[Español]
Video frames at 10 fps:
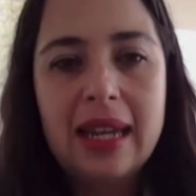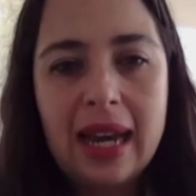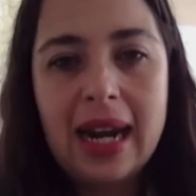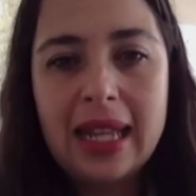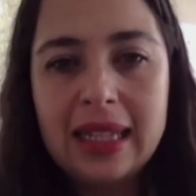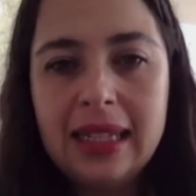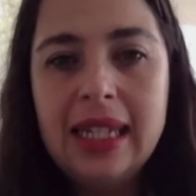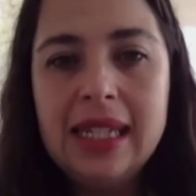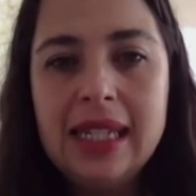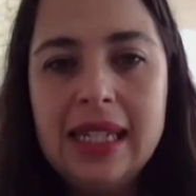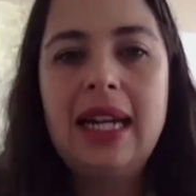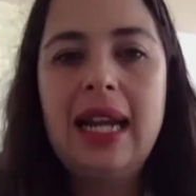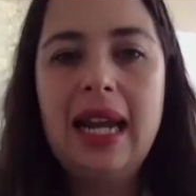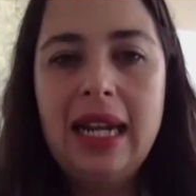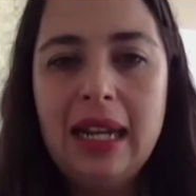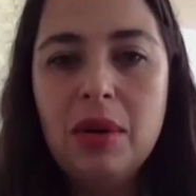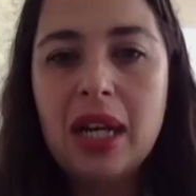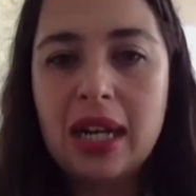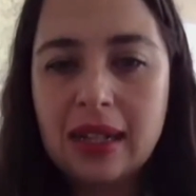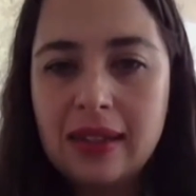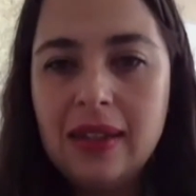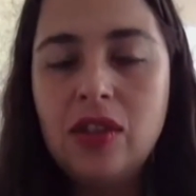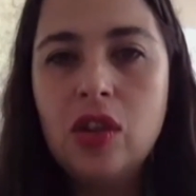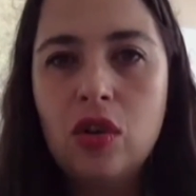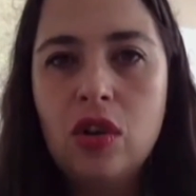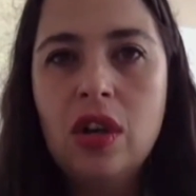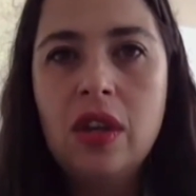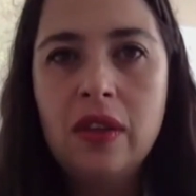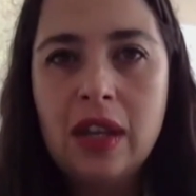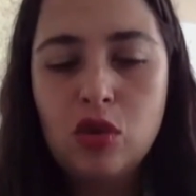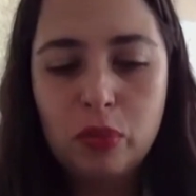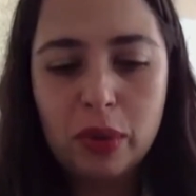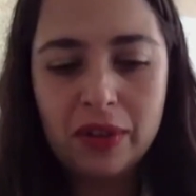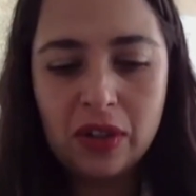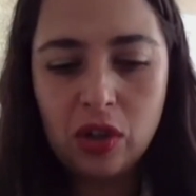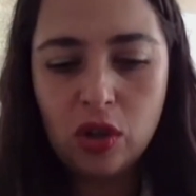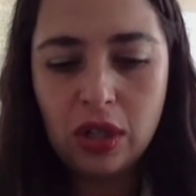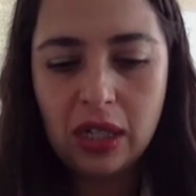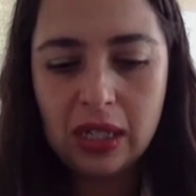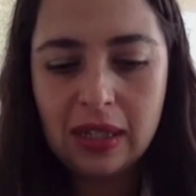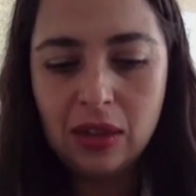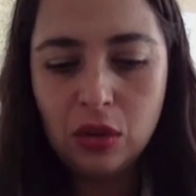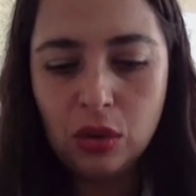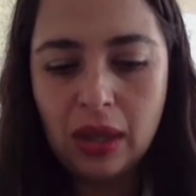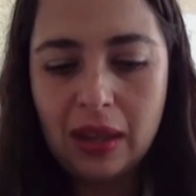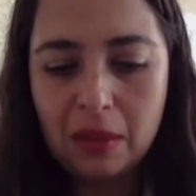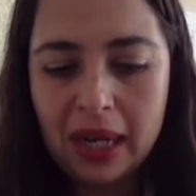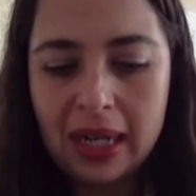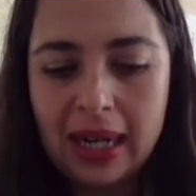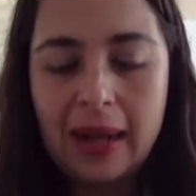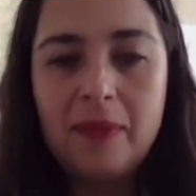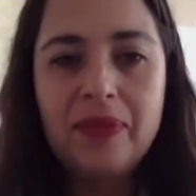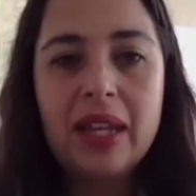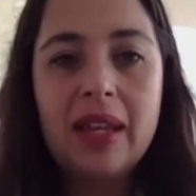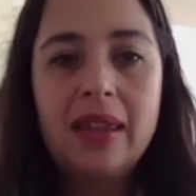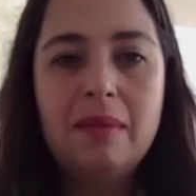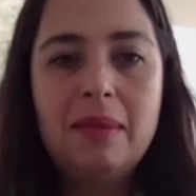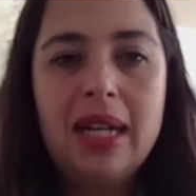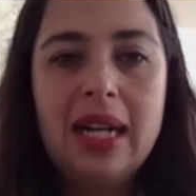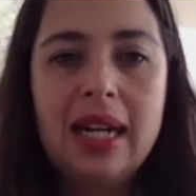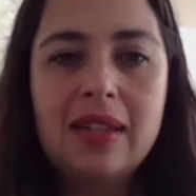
que garanticen el libre ejercicio de su profesión y sin duda de manera, de manera